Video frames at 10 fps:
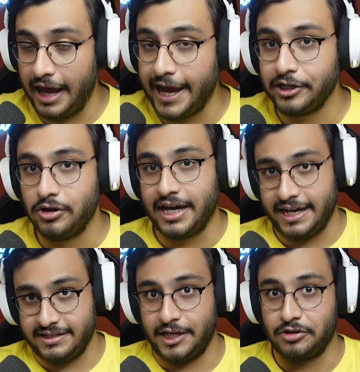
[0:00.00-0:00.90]
आई नो
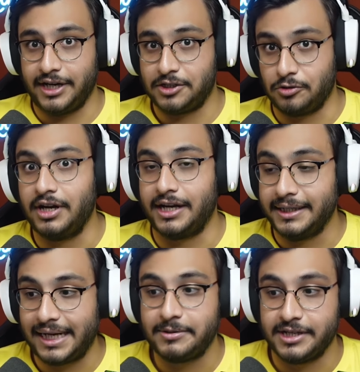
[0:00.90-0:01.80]
गाइज ये जो रेड स्टोन का
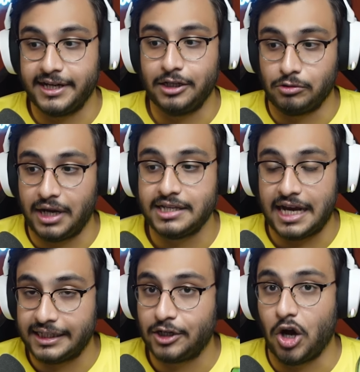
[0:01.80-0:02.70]
कंट्रेप्शन है थोड़ा
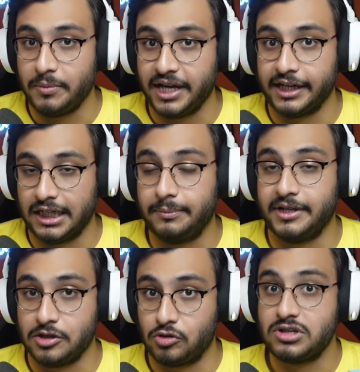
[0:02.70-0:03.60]
ज्यादा कॉम्प्लिकेटेड है पर
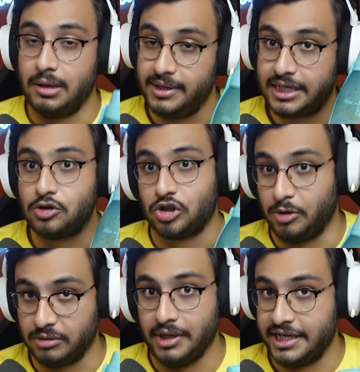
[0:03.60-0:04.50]
जिसको समझ रहा है उसको
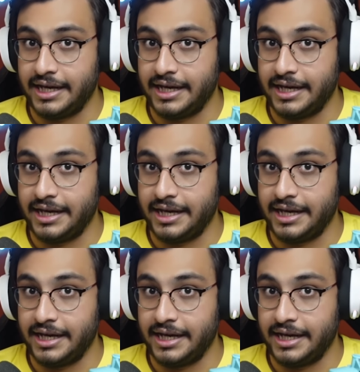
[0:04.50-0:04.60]
बहुत मजा आ रहा